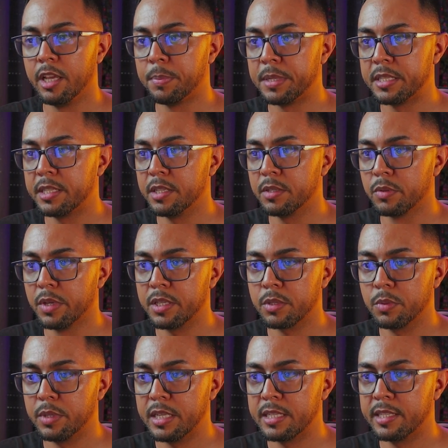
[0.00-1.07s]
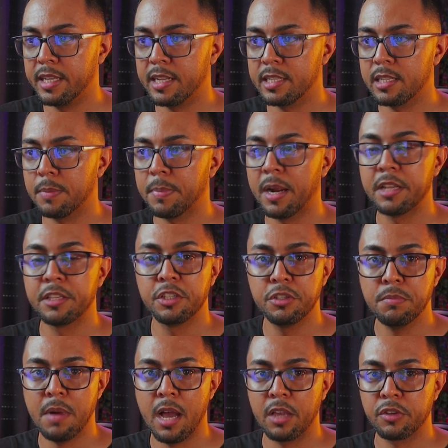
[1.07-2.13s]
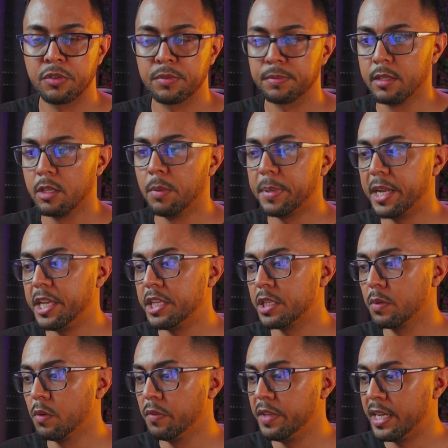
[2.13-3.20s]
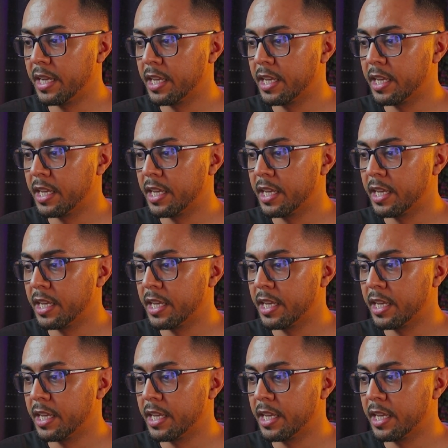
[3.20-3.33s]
Eu preciso escurecer essa parte de baixo. Então, para isso, eu vou vir